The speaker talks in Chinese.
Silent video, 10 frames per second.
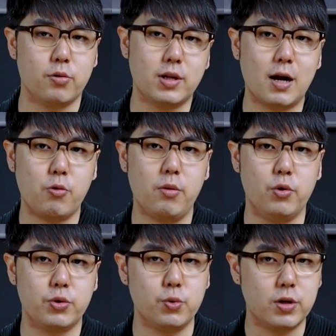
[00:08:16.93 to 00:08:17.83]
有大规
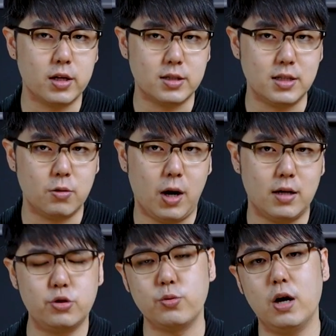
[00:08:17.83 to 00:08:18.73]
模都更的计
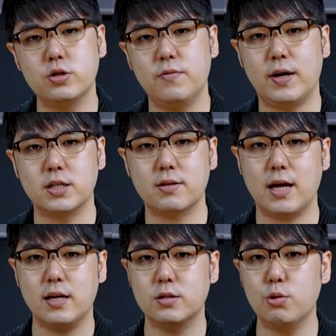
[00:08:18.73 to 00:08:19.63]
划，主要是仿效
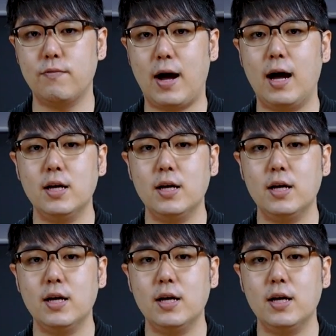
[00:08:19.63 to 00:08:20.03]
台南的做法。